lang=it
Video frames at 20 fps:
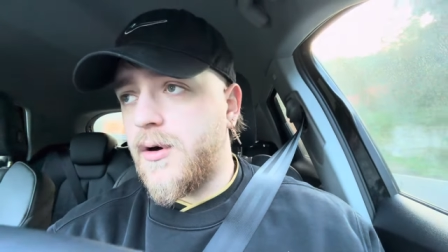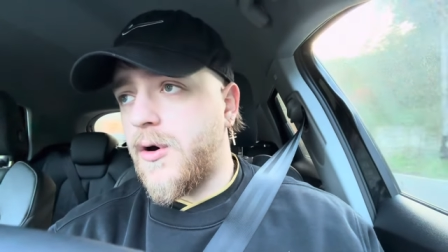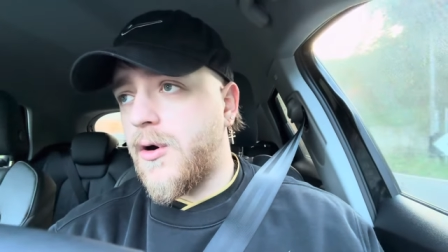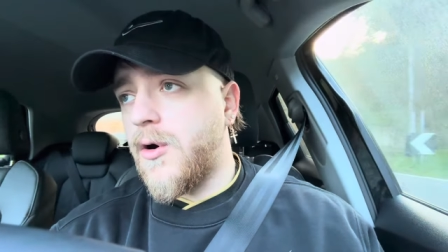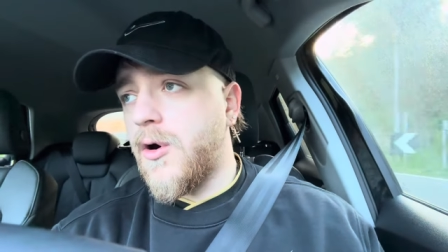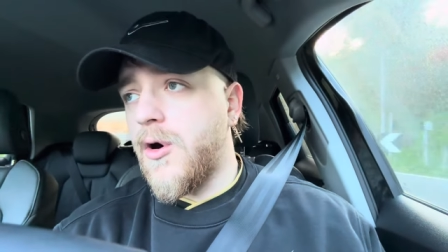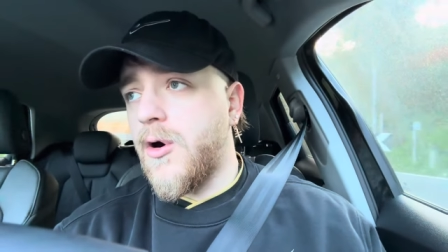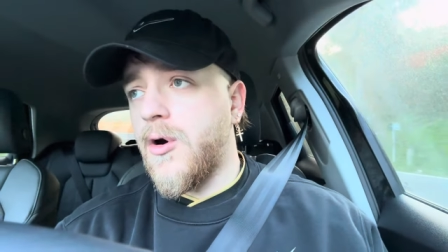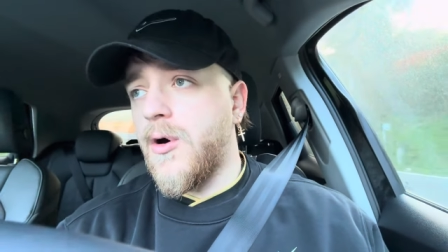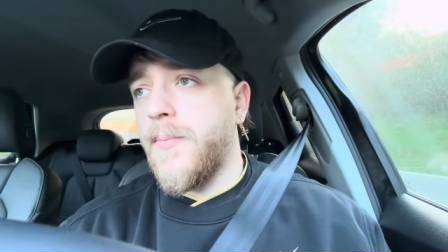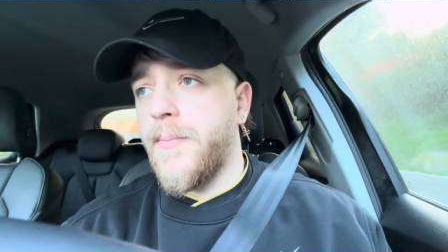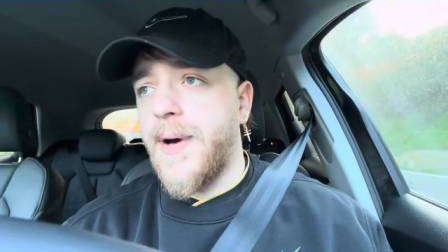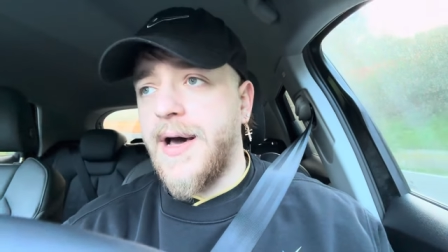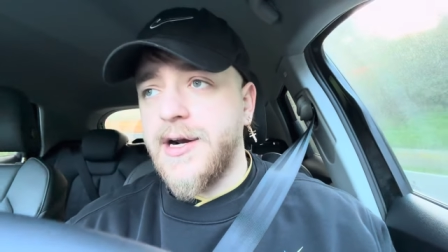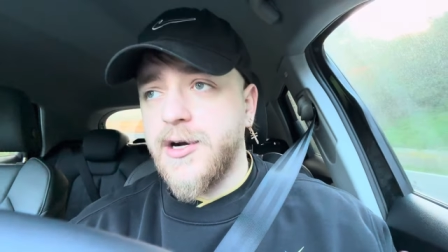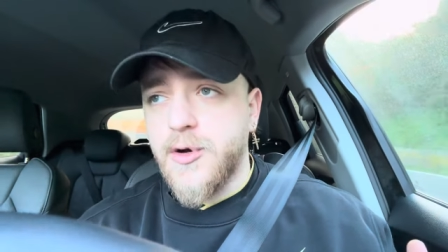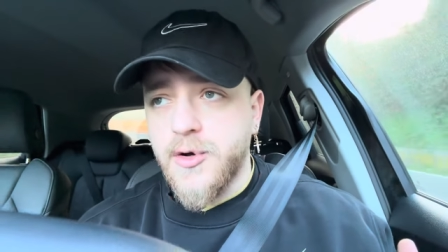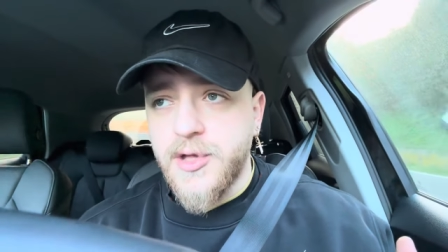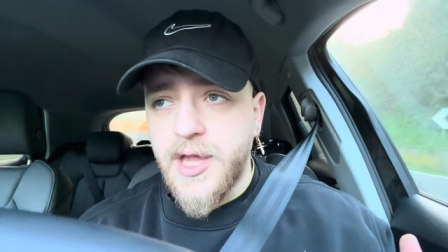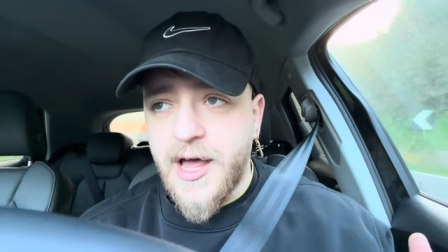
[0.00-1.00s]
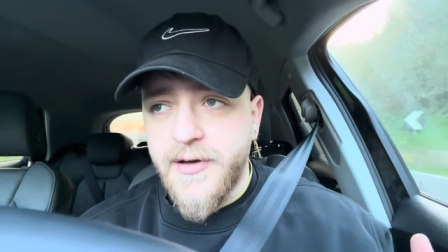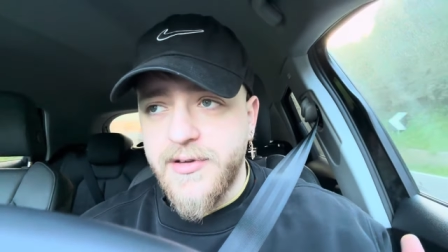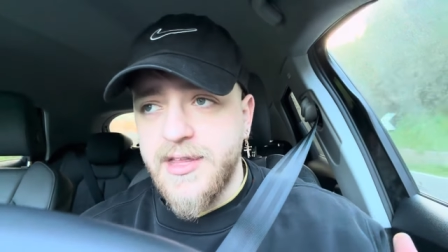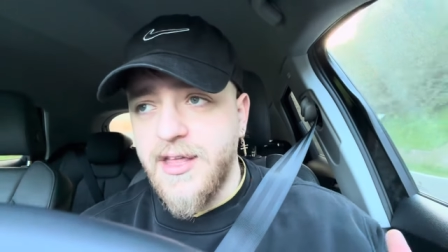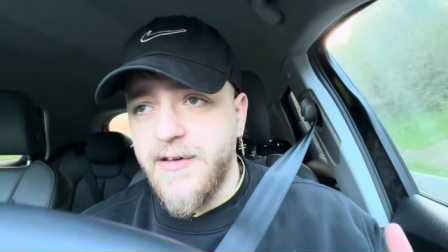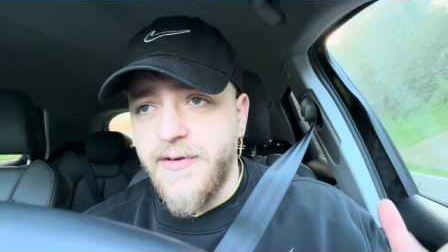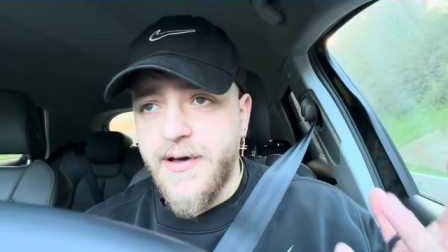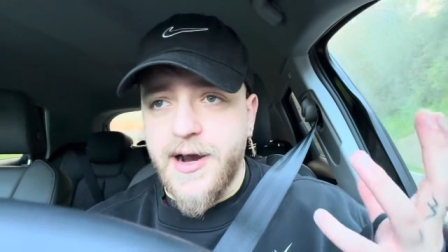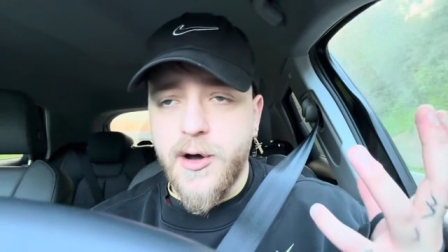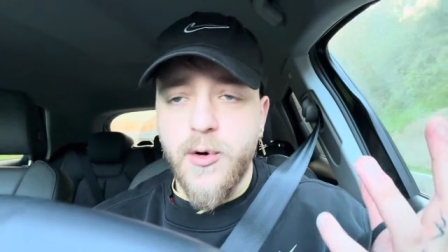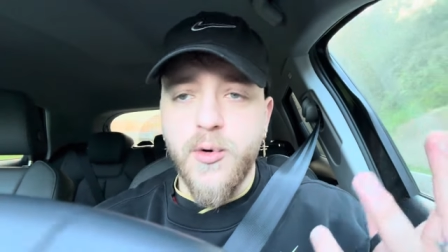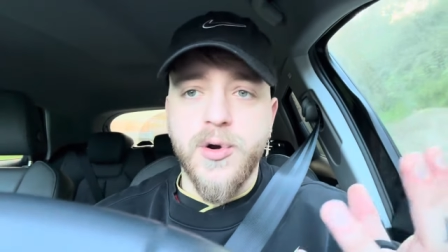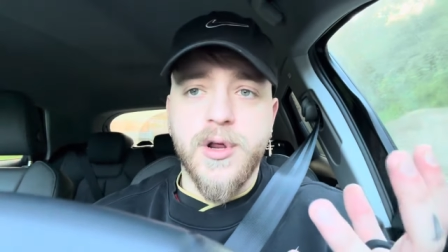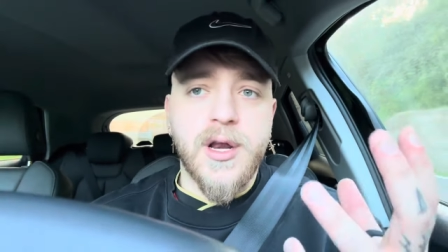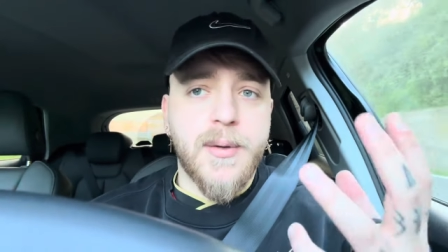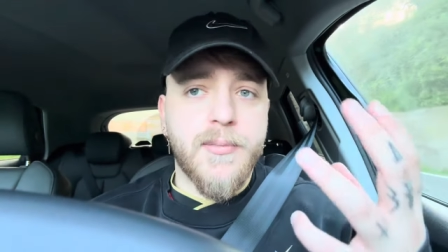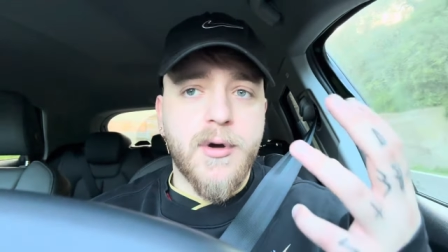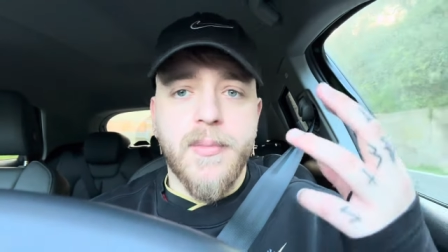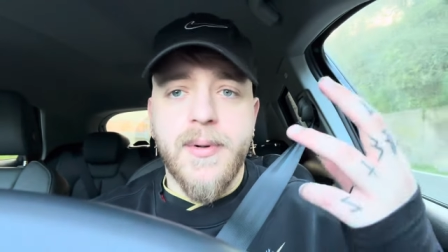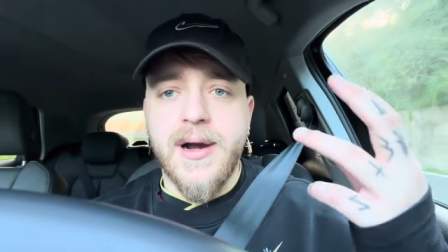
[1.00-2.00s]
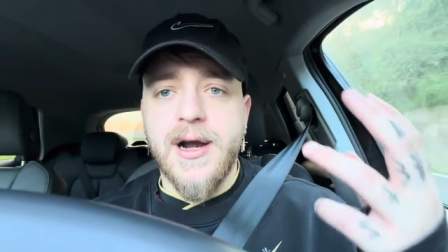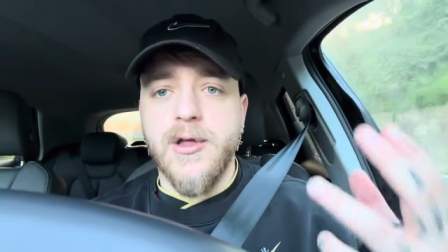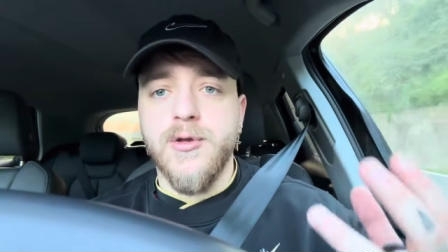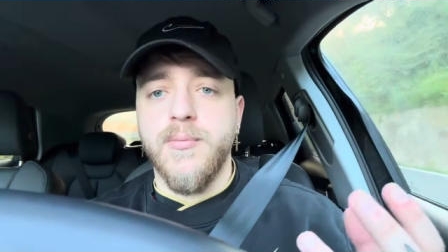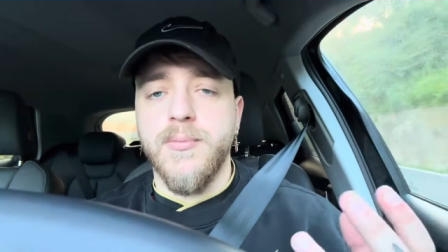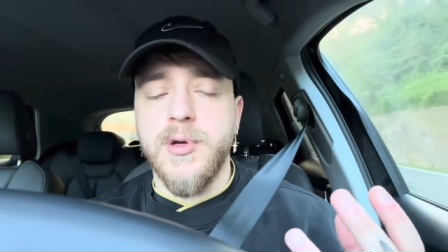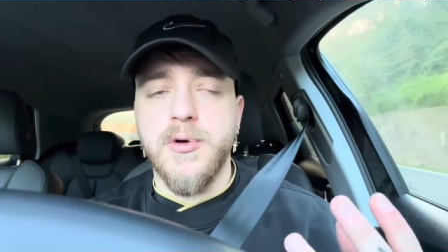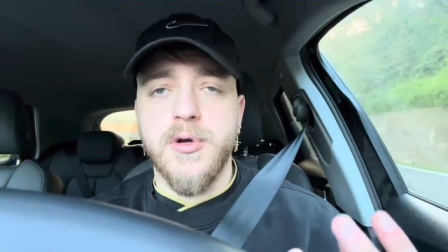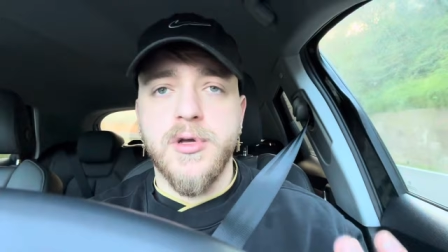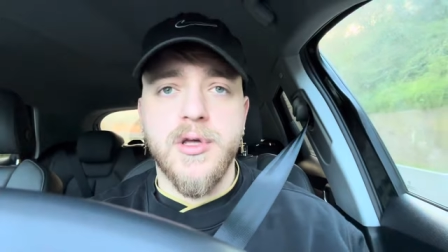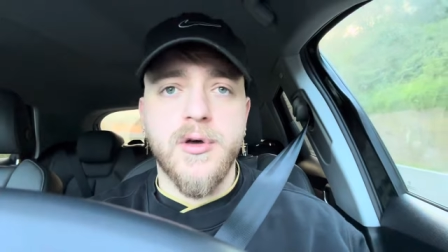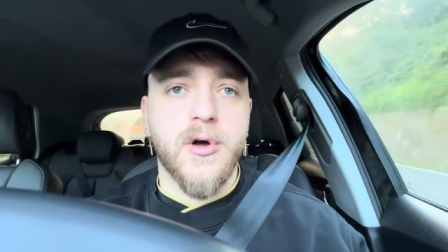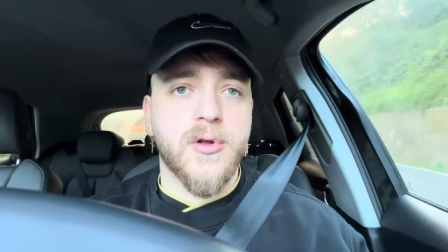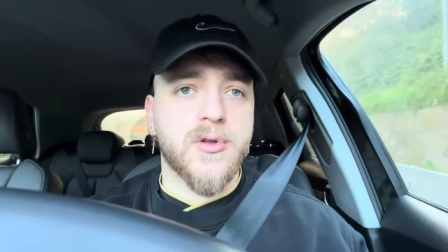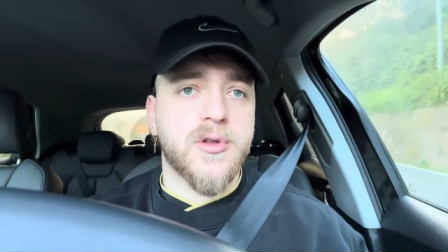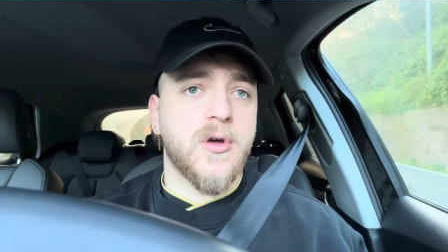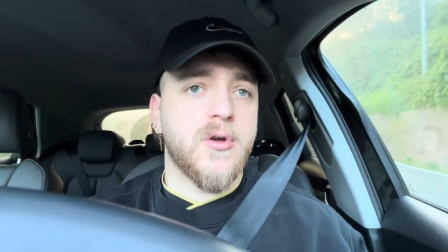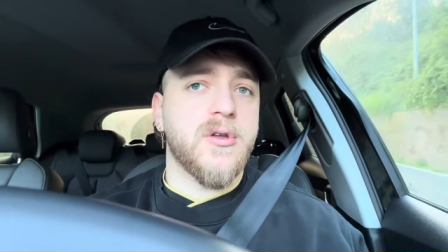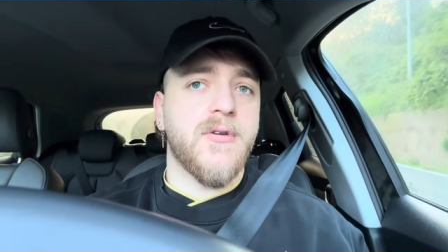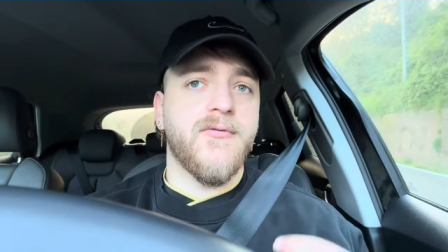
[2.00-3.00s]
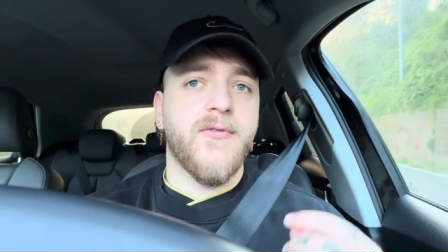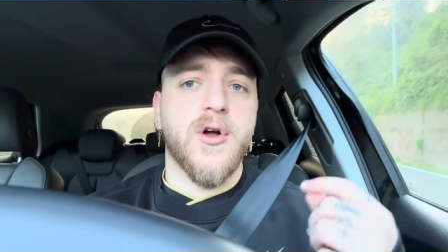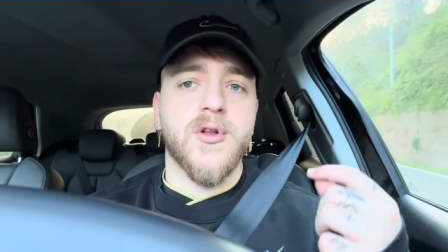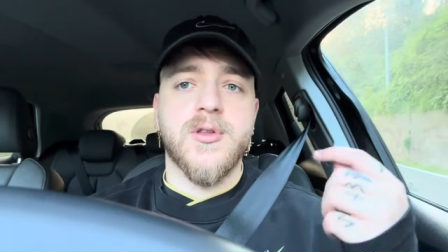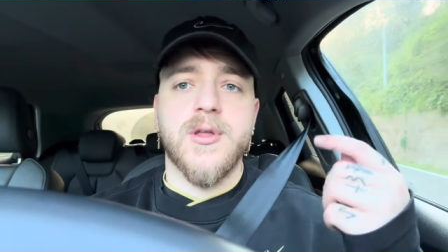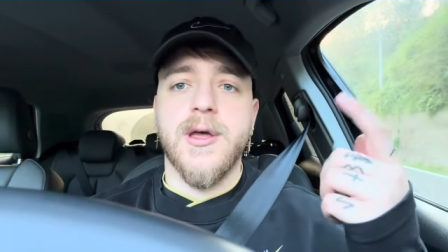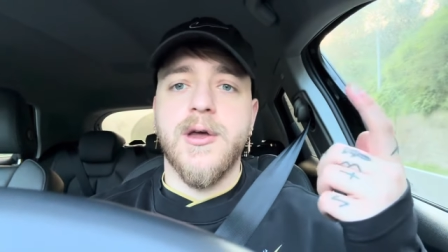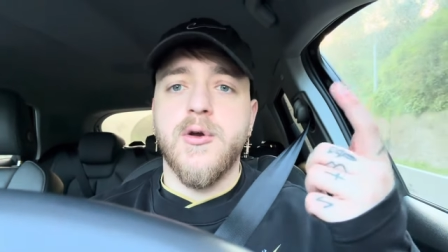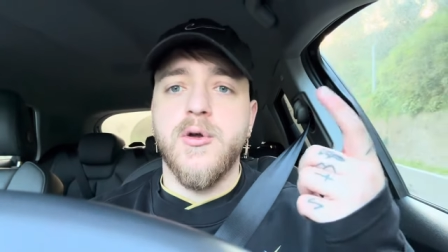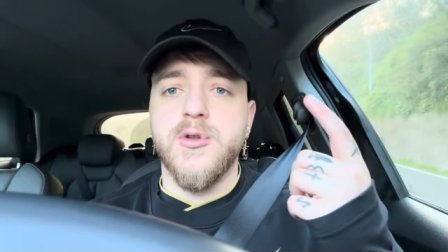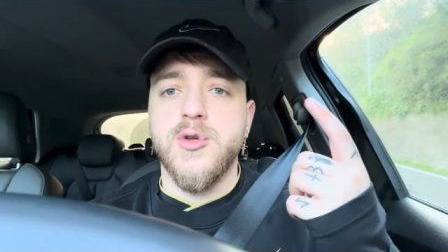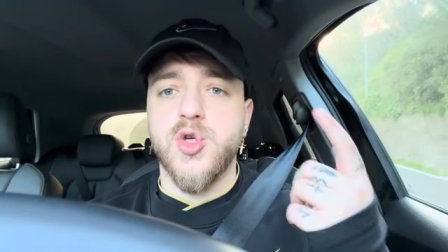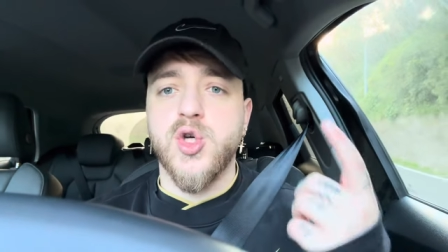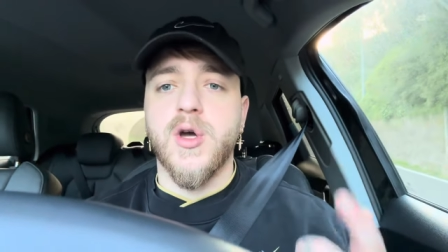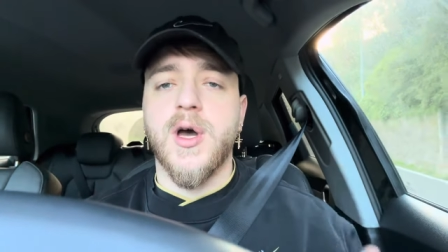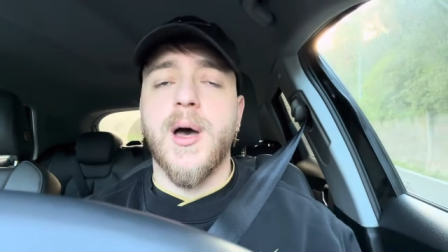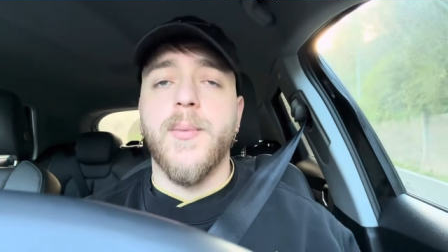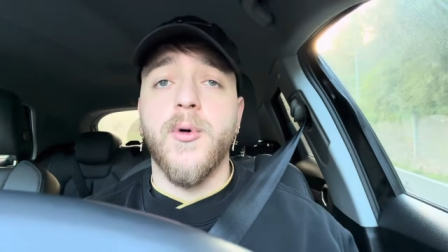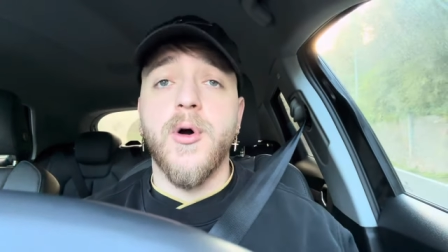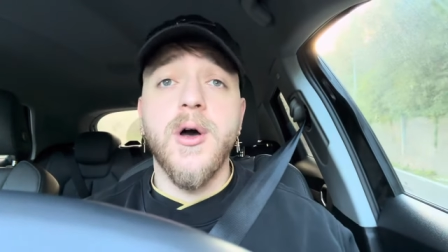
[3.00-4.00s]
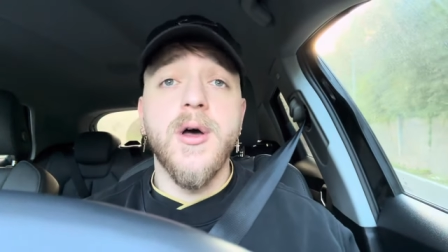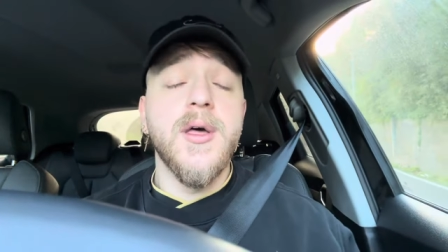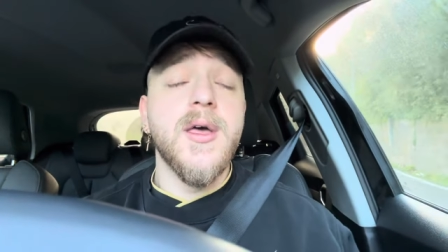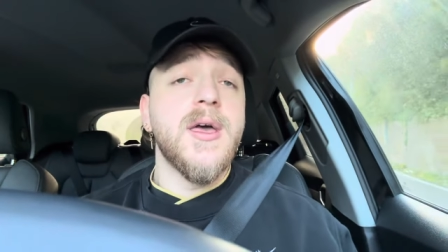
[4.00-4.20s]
o Marco Davide Faraoni, ne abbiamo parlato un milione di volte, ogni volta che noi dicevamo